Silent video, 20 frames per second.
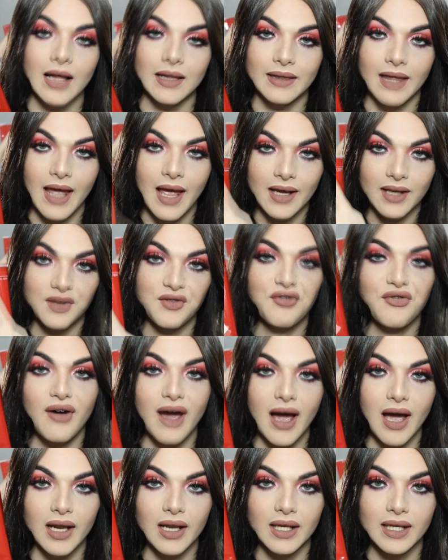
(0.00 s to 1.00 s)
Até aqui
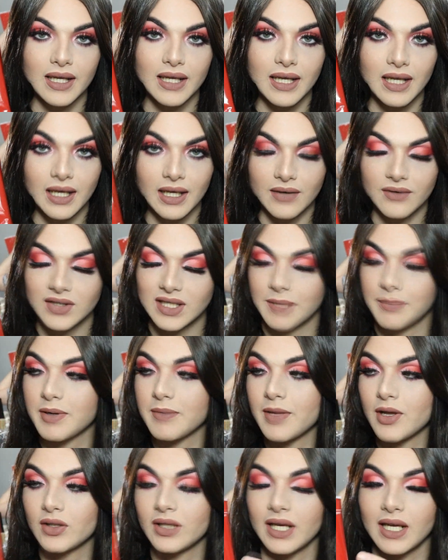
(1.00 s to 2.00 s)
fala que você
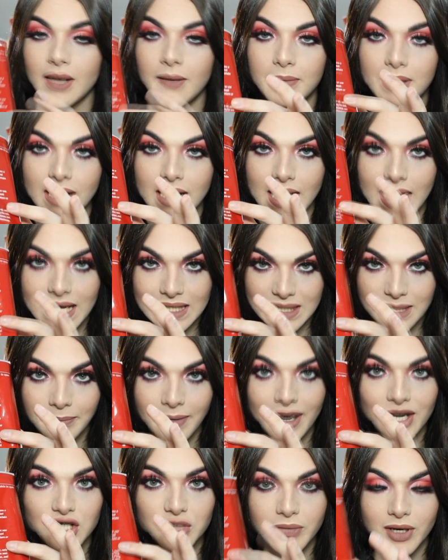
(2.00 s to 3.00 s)
primeiro tem que abrir essa
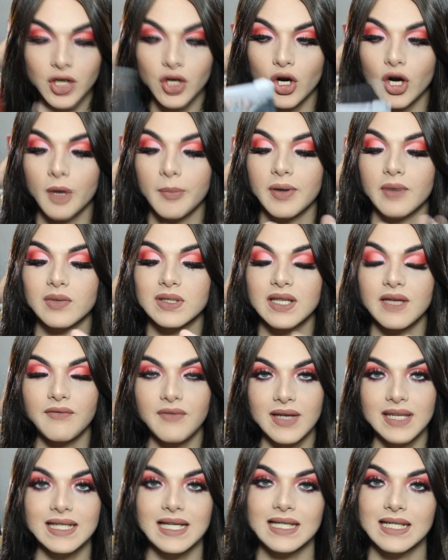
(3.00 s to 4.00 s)
parte menor pra você
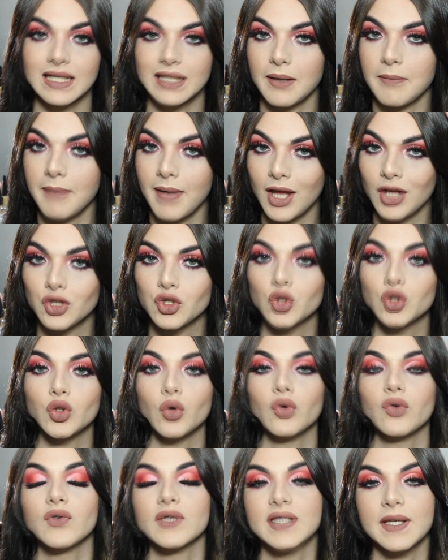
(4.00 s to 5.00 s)
ver se é exatamente o
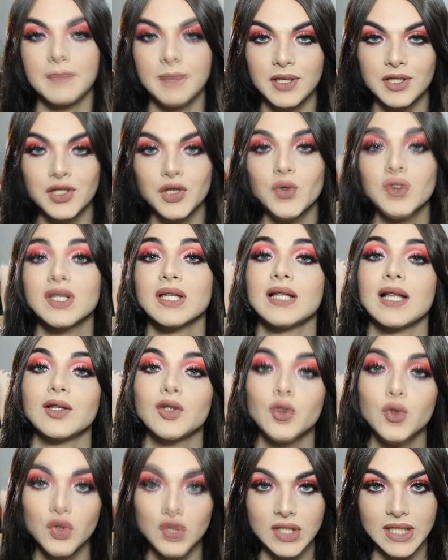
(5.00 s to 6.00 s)
tom que você pediu, se tá
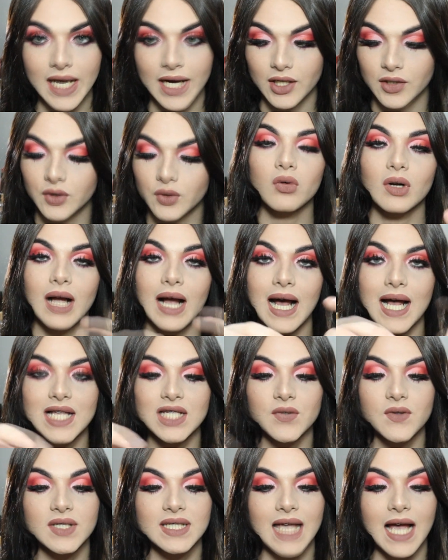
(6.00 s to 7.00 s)
tudo certo. No
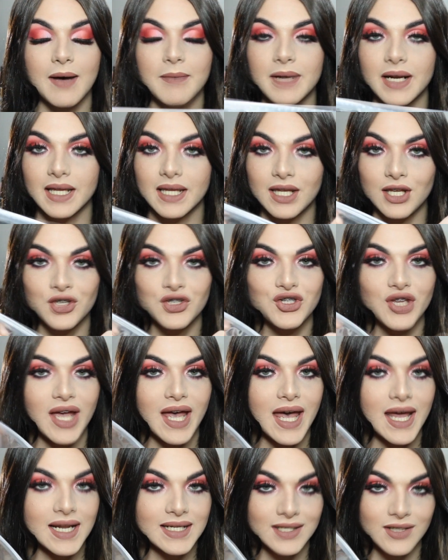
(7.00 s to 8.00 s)
caso, você abre aqui,
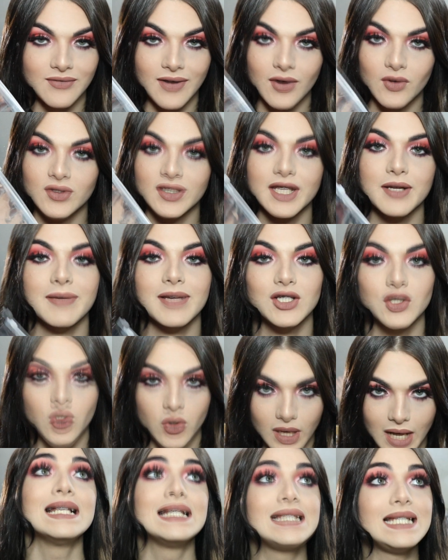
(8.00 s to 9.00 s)
já era, você não vai conseguir mais
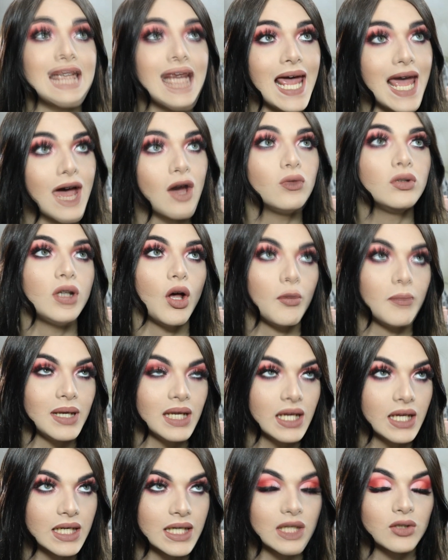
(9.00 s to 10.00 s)
trocar. Se eu não
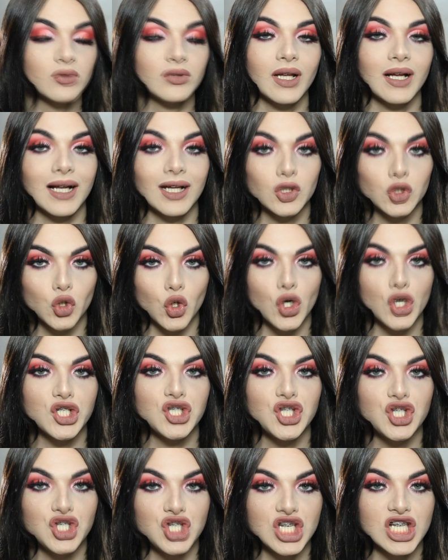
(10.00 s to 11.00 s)
me engano, tem
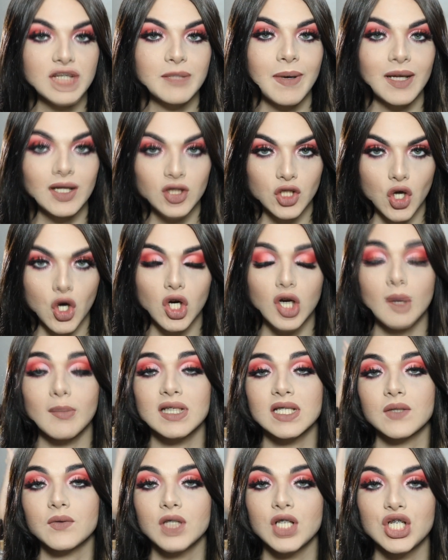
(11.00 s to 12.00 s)
14 dias pra troca,
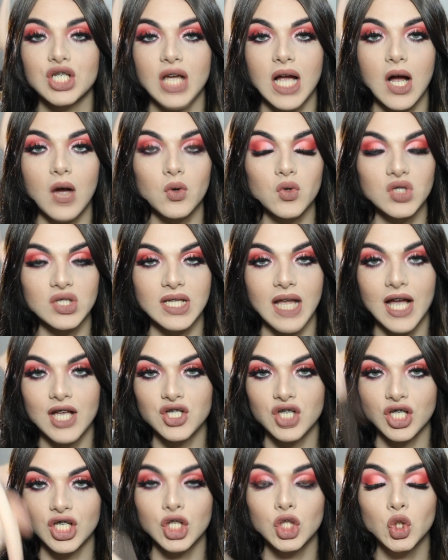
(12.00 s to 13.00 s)
mas eu vou deixar o
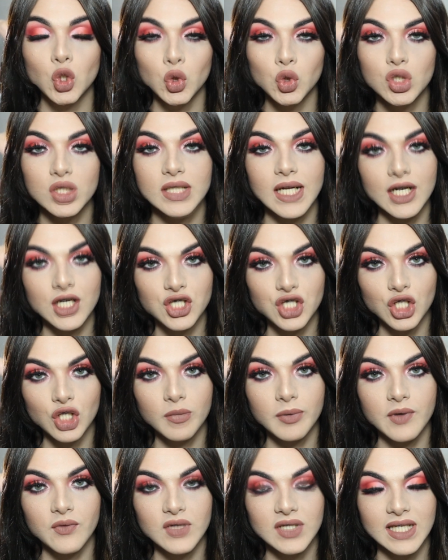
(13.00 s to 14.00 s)
site aqui tudo
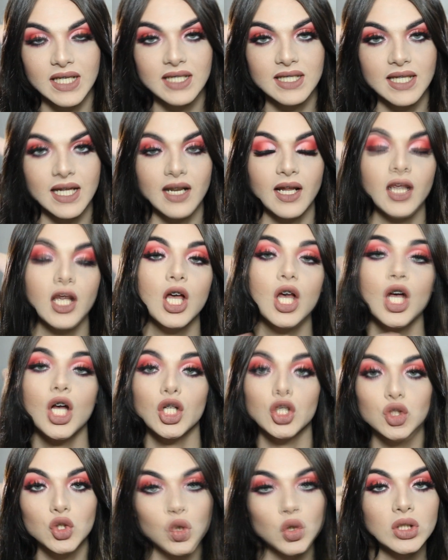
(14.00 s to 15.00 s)
certinho pra vocês terem
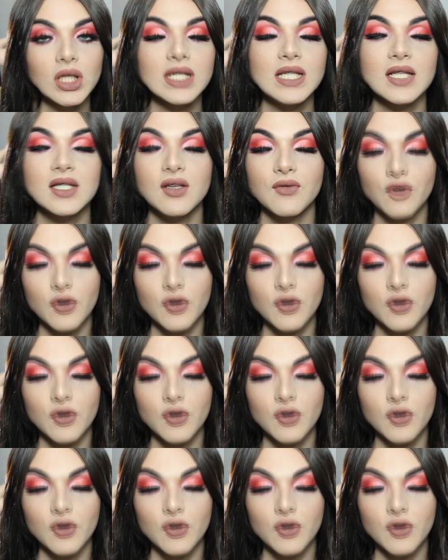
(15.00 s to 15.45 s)
todas as